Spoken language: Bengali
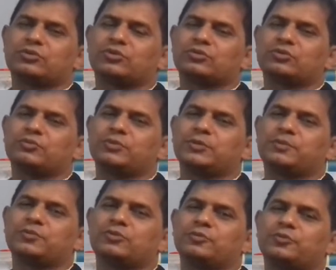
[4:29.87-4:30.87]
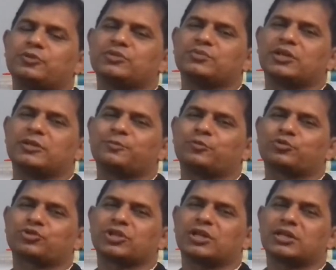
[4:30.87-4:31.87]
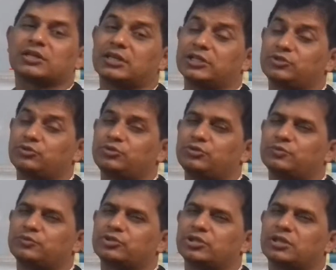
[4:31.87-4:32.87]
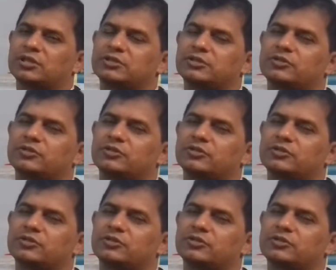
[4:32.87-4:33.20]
কত বিপুল পরিমাণ পোশাক রাজকীয় পোশাক